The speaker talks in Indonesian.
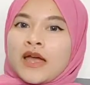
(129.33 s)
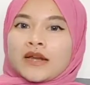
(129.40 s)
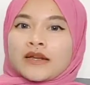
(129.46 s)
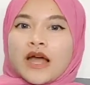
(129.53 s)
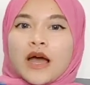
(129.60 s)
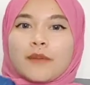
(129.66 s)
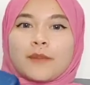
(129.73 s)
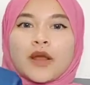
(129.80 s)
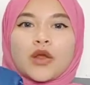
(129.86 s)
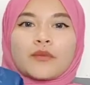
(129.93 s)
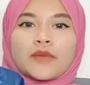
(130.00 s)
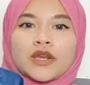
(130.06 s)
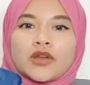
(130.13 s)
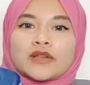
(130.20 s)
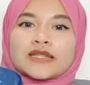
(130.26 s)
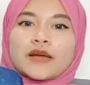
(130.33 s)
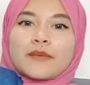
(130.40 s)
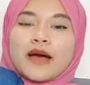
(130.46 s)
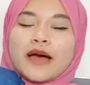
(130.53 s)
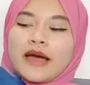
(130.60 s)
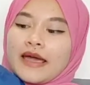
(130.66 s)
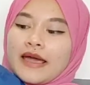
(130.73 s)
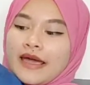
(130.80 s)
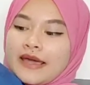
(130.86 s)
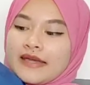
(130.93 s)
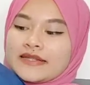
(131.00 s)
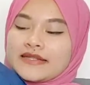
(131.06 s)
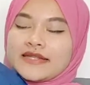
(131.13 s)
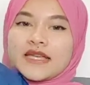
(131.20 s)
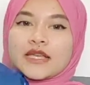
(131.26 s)
nah Palomino sama
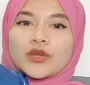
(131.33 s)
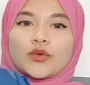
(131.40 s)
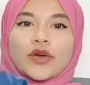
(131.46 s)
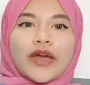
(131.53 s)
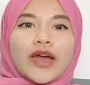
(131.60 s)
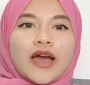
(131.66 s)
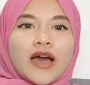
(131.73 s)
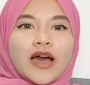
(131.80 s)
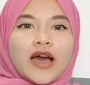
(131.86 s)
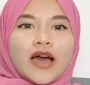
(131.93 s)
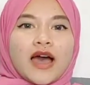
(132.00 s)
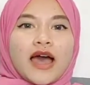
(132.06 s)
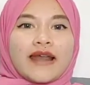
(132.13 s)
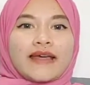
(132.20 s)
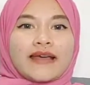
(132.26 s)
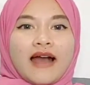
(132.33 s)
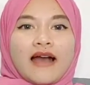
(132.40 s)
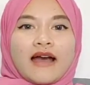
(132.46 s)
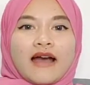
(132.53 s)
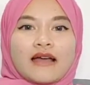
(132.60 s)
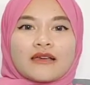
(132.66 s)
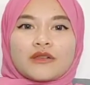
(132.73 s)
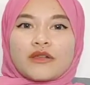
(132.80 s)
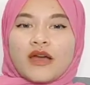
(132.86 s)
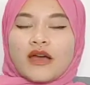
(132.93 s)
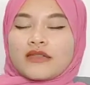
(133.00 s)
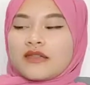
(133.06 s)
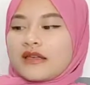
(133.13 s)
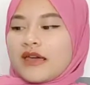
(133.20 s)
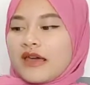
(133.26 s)
Angie itu kayak adik kakak gitu ya
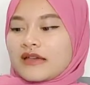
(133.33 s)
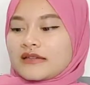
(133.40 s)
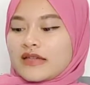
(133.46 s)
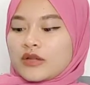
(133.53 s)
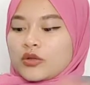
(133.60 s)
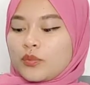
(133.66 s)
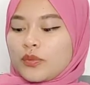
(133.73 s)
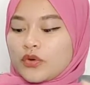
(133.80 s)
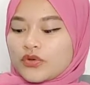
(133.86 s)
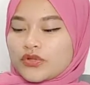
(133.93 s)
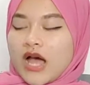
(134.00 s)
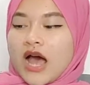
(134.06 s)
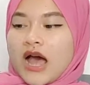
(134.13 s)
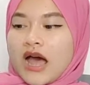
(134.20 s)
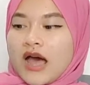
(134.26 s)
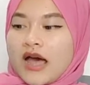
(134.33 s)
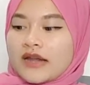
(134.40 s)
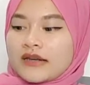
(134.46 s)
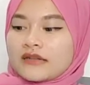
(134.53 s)
jadi kayak satu perusahaan